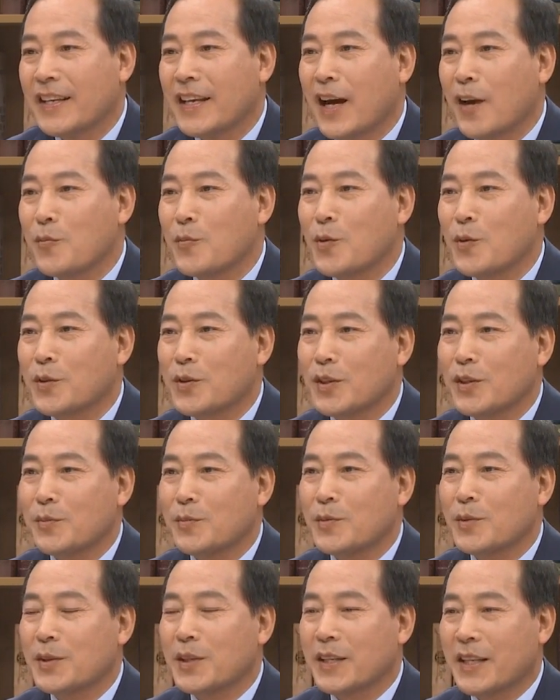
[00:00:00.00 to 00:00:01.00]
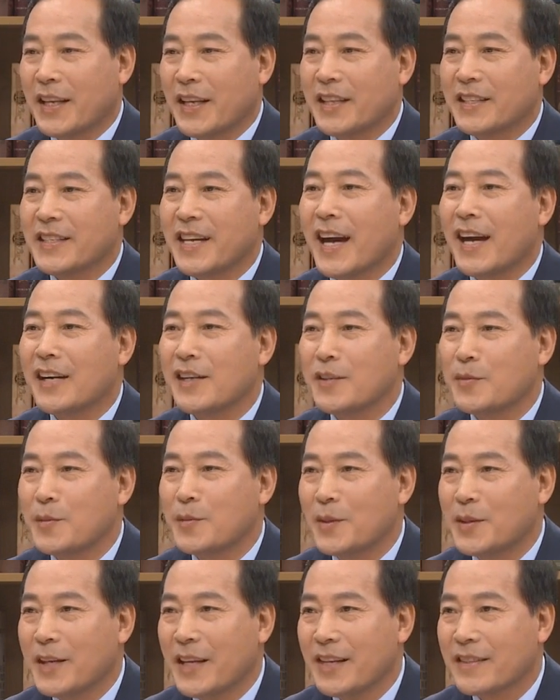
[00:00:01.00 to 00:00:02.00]
양복점을 이제
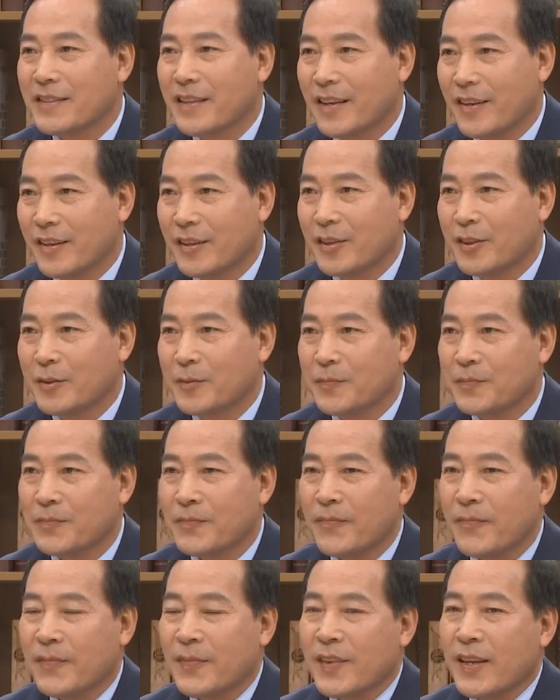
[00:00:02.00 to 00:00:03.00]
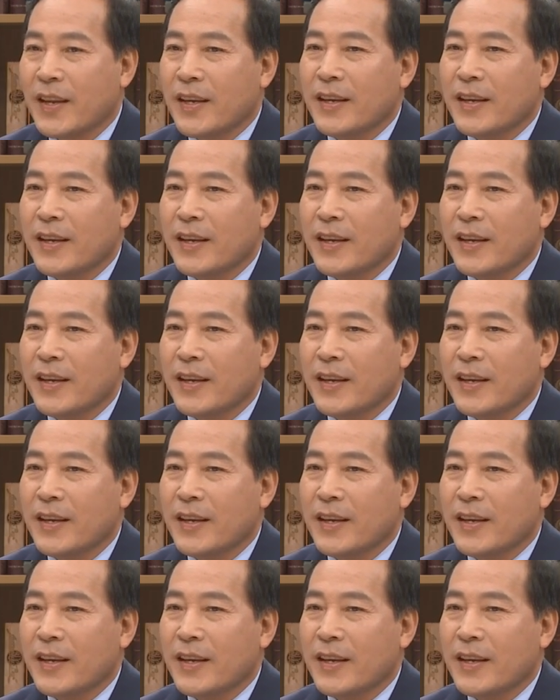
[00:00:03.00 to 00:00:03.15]
창업을 했어요. 네.